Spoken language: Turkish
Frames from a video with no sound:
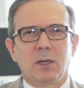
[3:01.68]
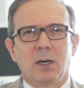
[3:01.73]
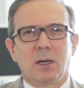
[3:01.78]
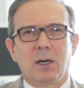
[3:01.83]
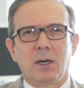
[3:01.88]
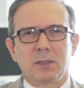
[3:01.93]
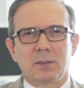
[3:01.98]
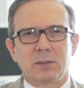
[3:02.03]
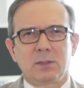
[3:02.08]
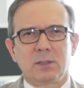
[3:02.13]

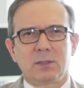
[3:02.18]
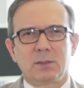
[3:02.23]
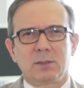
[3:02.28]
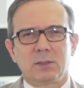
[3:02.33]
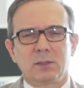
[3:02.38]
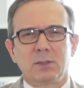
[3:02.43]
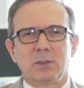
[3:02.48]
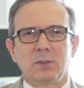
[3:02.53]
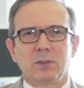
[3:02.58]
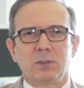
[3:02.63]

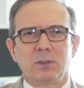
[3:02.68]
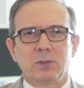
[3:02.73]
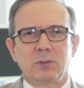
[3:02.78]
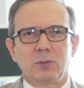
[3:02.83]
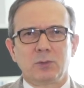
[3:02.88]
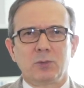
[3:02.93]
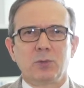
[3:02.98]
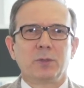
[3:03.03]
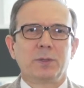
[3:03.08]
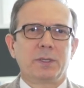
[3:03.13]
hastanızı
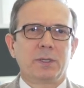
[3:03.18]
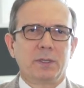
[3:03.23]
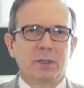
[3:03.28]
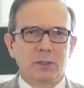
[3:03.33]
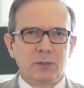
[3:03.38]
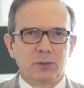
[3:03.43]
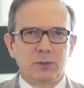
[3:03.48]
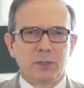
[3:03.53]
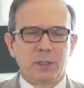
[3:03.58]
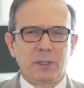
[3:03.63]
çok iyi
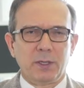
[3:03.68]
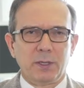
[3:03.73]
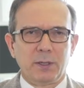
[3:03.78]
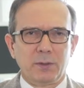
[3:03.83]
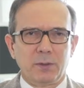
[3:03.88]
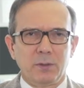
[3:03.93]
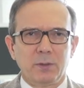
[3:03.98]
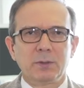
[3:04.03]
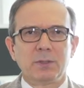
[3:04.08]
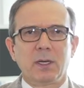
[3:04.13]

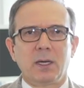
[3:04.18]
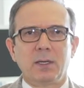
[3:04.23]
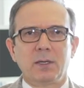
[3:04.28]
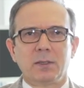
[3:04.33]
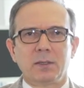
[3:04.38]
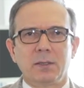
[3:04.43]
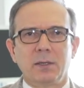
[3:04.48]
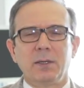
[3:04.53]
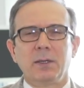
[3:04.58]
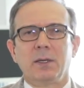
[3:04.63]
inceleyin.
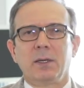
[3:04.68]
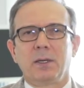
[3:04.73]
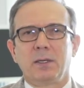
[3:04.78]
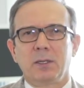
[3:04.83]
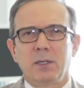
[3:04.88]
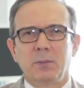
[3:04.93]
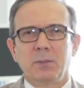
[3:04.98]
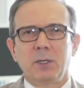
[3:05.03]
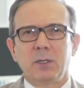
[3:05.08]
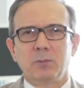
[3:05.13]
Özellikle
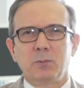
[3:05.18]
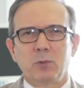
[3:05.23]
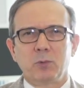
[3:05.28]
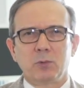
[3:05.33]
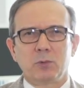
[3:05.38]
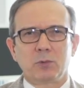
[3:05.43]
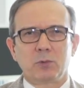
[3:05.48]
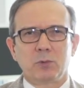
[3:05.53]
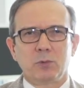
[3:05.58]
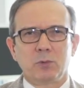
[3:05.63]
yemek
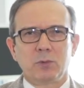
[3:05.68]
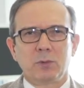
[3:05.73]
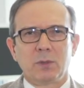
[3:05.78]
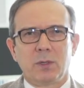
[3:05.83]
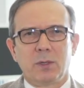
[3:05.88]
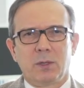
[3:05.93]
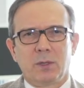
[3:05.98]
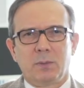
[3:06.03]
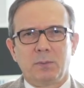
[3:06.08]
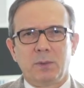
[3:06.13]
borusunun
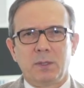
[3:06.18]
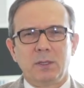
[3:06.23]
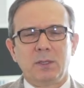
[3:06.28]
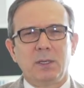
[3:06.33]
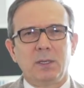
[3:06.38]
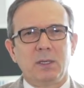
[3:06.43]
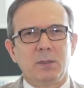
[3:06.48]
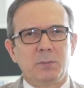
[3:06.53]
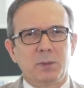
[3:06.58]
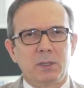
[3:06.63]

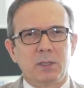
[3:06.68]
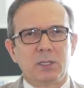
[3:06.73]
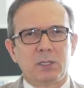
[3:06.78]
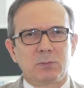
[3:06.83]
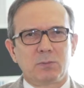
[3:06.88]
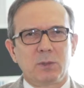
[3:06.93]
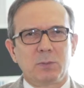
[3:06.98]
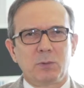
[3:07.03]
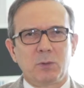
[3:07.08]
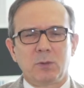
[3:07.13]
mide ile
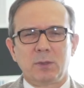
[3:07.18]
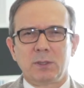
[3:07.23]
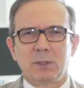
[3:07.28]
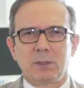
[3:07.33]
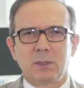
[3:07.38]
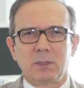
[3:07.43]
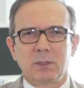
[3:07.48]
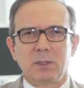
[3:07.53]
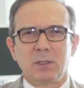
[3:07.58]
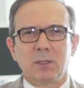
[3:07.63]
birleşme
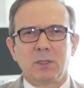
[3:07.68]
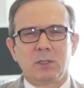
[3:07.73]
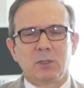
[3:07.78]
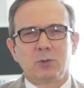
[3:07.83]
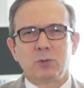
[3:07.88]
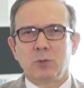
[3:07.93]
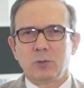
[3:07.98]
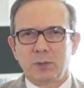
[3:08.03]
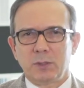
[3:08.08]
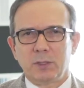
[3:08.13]
bölgesini
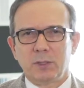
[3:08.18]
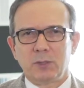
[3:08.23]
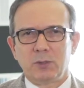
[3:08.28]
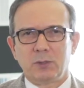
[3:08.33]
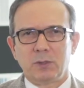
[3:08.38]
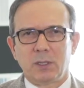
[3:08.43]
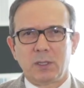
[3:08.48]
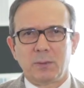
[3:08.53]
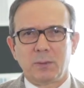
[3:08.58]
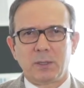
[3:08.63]
çok iyi
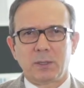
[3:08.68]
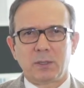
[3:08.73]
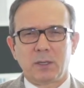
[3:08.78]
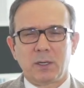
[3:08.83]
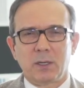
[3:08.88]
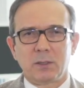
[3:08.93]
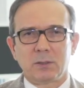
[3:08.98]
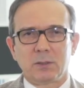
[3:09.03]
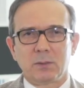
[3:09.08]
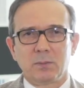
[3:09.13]
incelemek
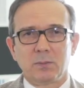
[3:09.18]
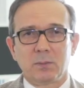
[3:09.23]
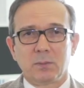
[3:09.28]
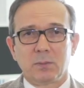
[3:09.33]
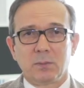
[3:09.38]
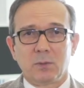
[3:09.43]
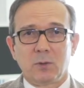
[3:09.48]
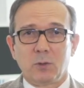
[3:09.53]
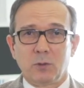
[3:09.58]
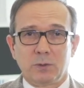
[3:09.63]
lazım.
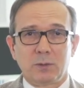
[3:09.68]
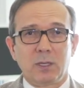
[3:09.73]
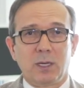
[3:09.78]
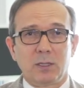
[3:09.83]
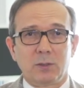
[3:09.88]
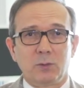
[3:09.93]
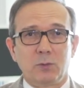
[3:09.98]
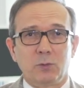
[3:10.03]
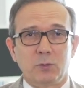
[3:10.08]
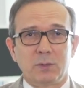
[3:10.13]

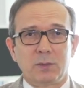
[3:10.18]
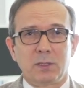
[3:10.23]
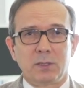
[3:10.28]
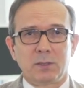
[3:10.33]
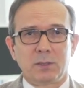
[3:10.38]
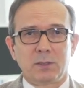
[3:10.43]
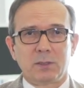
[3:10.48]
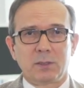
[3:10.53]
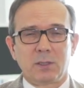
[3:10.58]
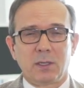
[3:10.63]
Özellikle
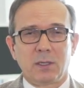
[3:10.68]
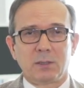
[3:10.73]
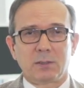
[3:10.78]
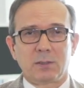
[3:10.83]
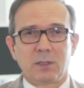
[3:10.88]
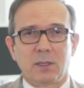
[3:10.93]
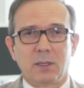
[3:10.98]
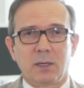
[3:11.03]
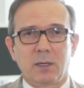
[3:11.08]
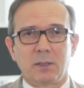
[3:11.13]
yüksek riskli
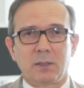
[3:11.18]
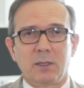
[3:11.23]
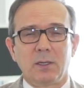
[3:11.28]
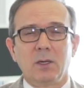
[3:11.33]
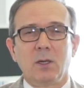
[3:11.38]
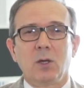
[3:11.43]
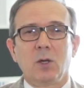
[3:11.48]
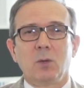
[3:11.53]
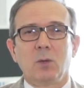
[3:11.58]
hastalarda